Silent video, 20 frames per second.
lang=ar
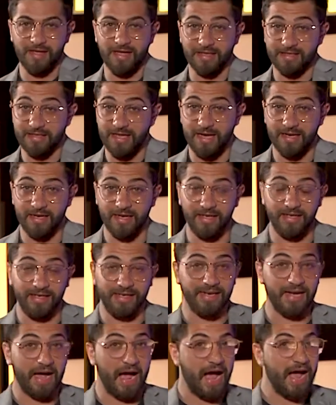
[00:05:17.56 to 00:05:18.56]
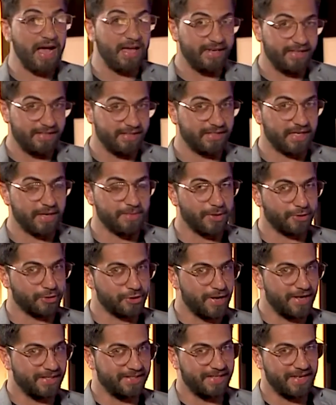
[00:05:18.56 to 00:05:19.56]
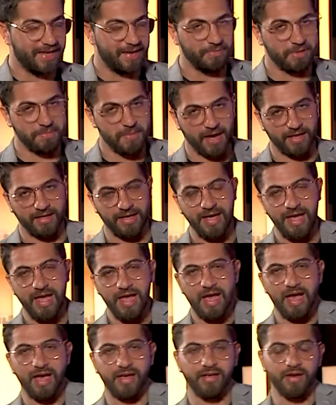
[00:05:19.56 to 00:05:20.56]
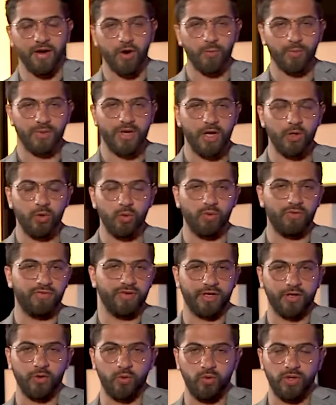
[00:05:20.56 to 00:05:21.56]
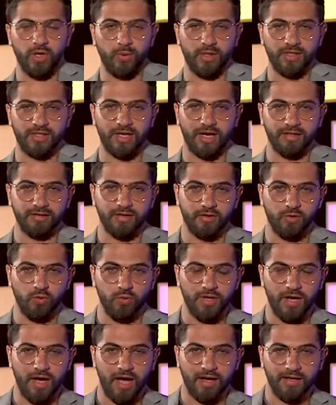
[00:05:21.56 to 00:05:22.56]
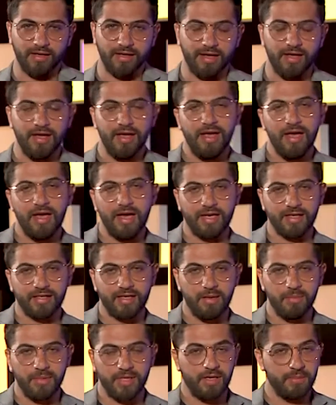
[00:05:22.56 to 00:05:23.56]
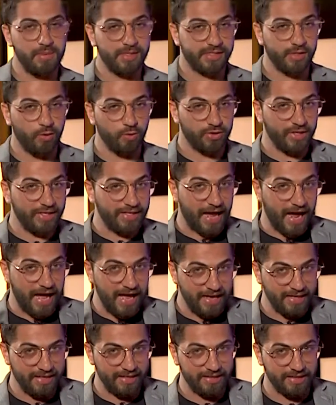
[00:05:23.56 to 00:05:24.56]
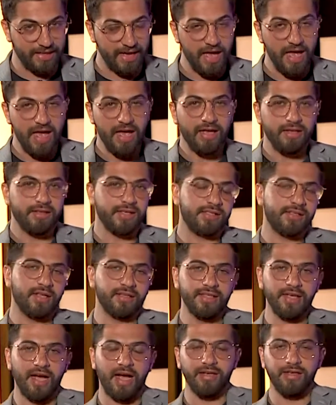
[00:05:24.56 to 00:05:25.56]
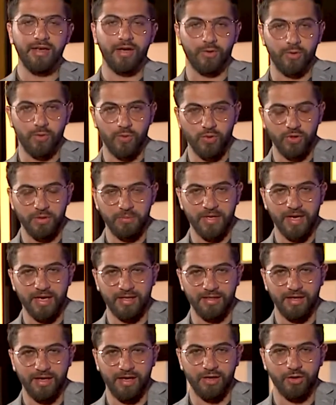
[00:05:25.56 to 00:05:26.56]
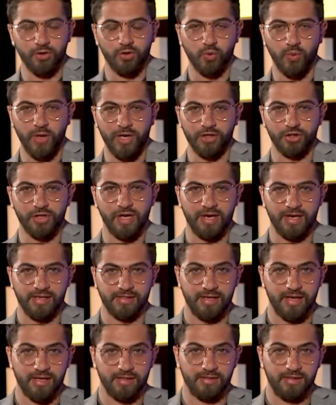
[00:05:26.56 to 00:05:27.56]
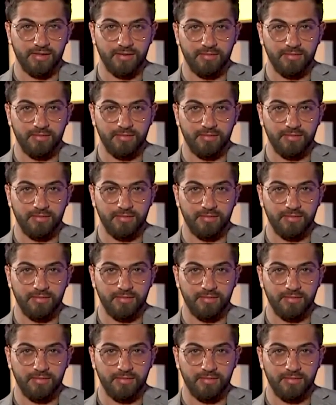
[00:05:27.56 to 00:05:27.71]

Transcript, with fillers: الدهرلي عال كما شاهدنا بمعنى أنهم كانوا يفكرون ويتحدثون على الكاميرا بصوت عال نستطيع أن نقول بأن جويل شهرزاد